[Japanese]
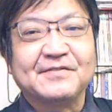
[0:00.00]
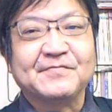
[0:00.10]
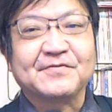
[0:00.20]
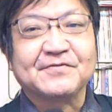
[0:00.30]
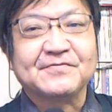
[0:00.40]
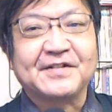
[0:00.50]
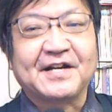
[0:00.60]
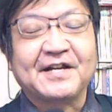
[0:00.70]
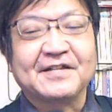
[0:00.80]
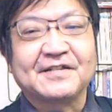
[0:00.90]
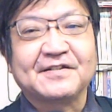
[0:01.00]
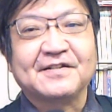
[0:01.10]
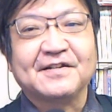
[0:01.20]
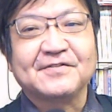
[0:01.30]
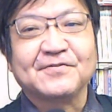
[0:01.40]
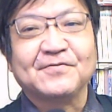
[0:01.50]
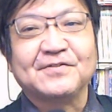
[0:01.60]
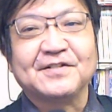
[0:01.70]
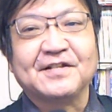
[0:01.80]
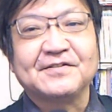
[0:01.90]
向この船がやってきてその
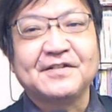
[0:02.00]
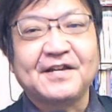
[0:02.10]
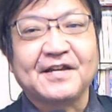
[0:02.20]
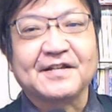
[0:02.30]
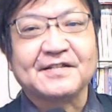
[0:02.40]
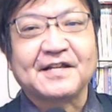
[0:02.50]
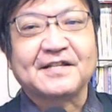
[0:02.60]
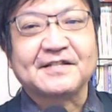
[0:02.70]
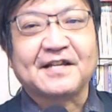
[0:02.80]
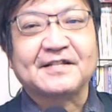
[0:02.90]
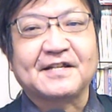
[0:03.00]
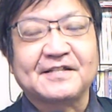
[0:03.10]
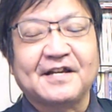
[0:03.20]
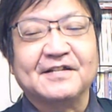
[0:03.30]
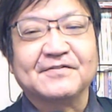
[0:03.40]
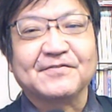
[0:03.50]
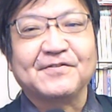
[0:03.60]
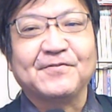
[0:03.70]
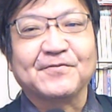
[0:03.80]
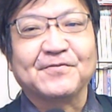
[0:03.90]
うちですねだんだんだんだんだんと
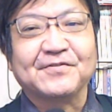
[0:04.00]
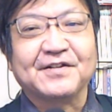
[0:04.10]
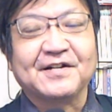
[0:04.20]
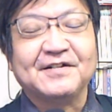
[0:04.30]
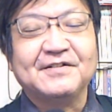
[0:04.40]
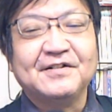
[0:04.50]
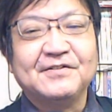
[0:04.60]
日本の行政が